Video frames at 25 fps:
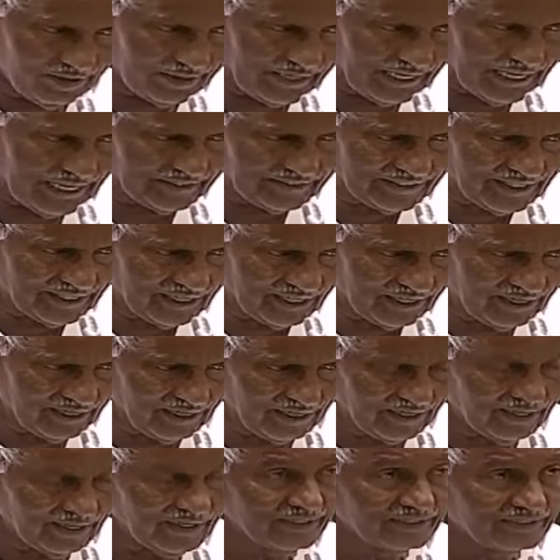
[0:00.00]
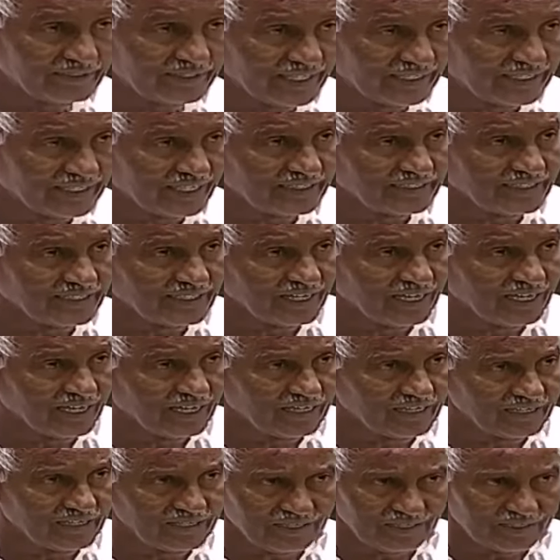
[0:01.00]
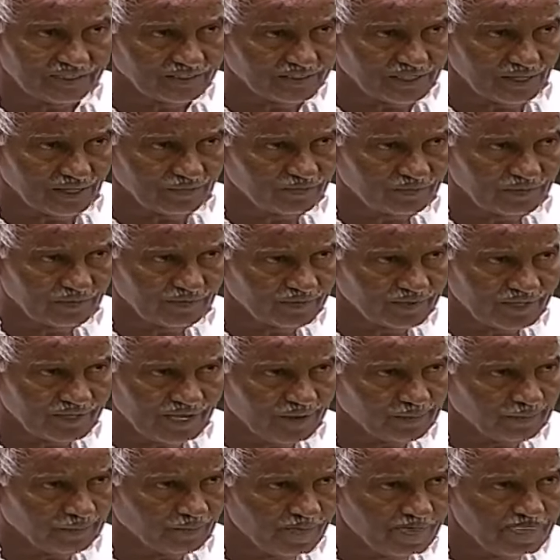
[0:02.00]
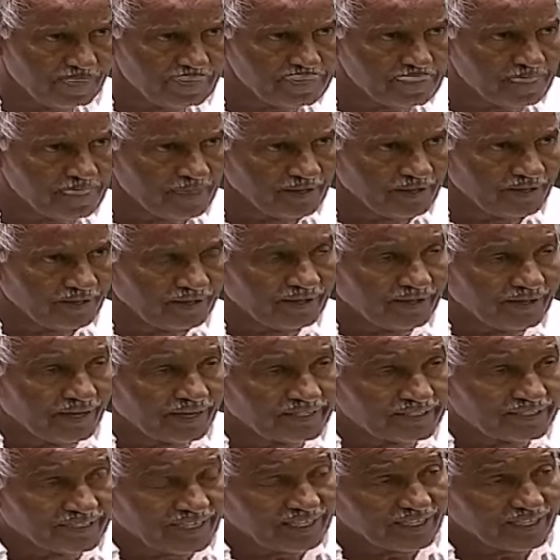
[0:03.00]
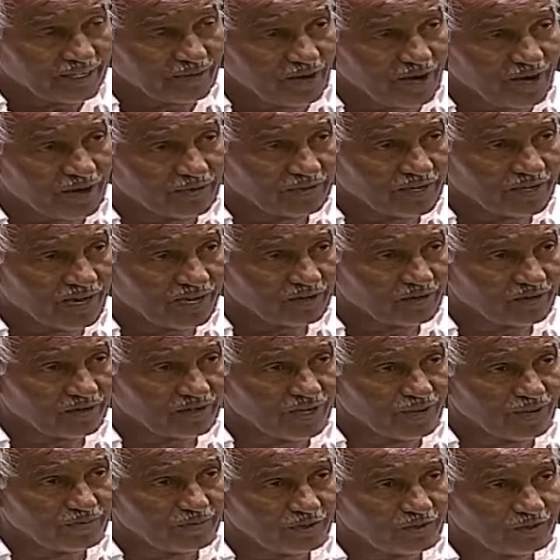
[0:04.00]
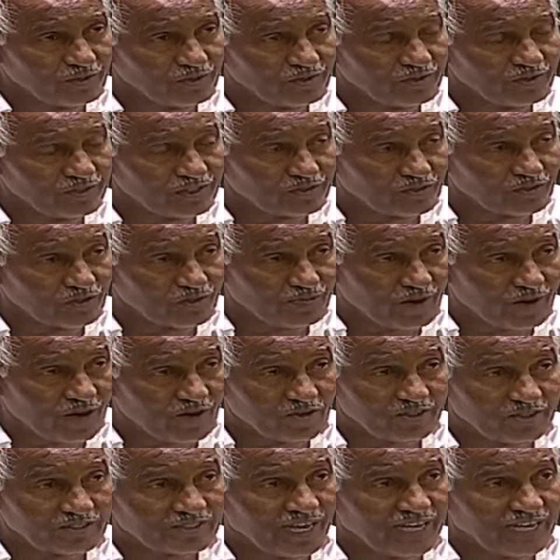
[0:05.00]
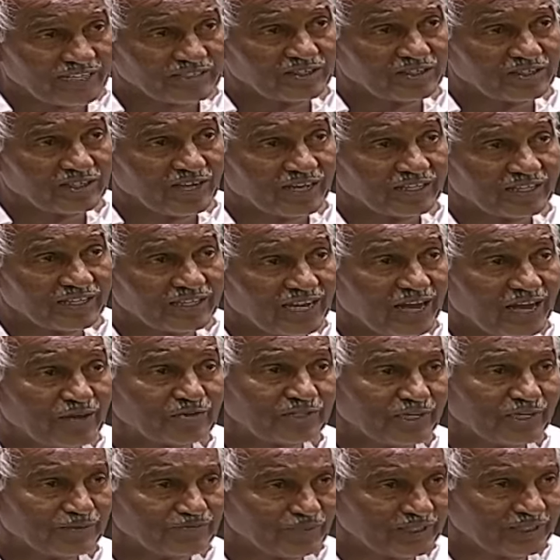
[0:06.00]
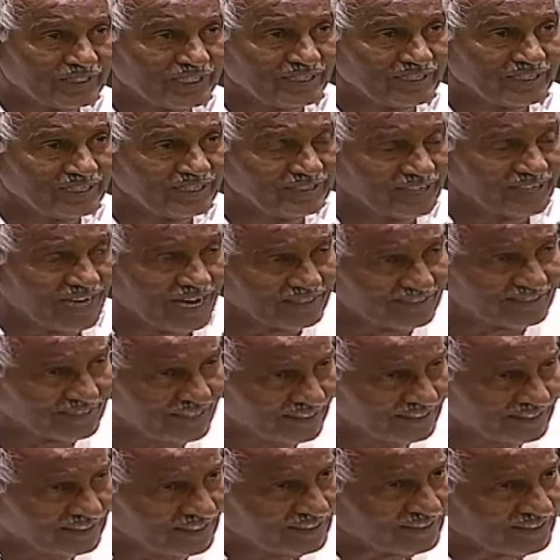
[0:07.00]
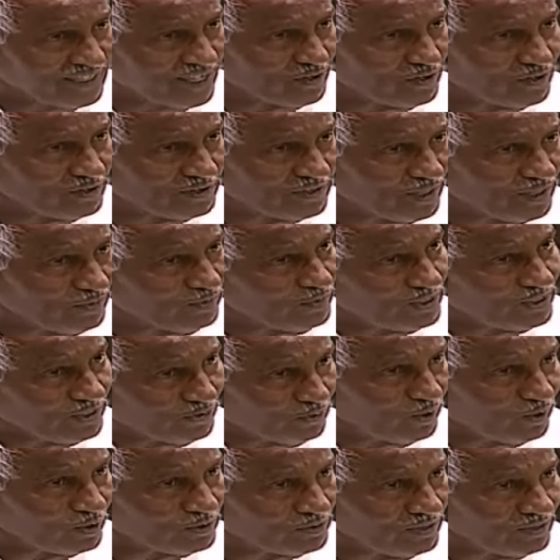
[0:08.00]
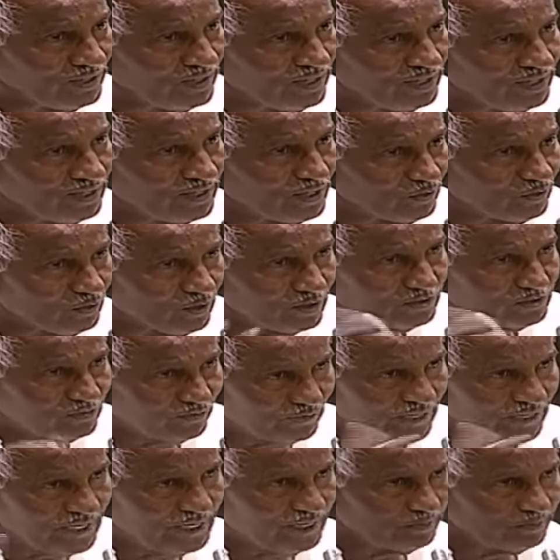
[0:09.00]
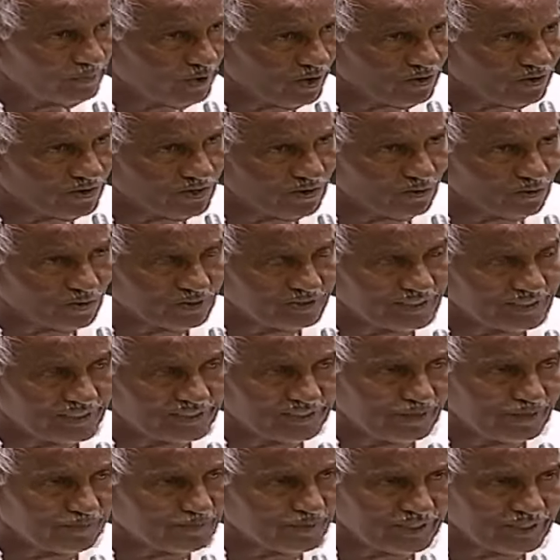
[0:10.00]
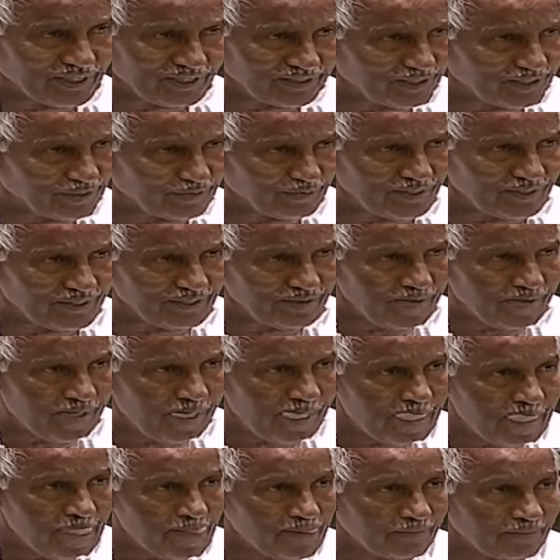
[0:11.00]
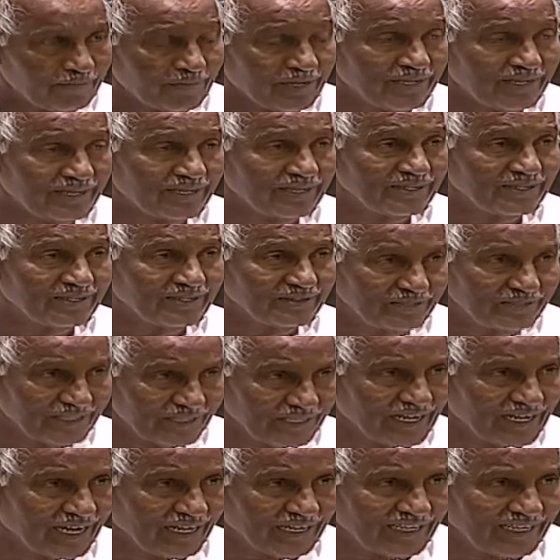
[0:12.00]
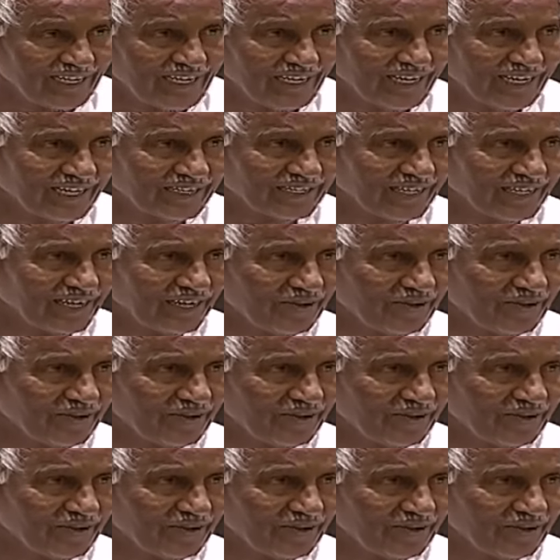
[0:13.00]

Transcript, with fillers: రేచల్ చటర్జీగా సమ్ నేమ్ అంటే చంద్రబాబు గారు ఉన్నప్పుడు ఇటువంటి పవర్ సాధ్యం కాదని ఆమె చెప్పిందని రాజశేఖర రెడ్డి గారు వచ్చినప్పుడు ఇవ్వచ్చు ఇవ్వచ్చు ఫ్రీ పవర్ ఇవ్వచ్చు అని చెప్పిందని చెప్పి మరి ఈయన అడిగాడంట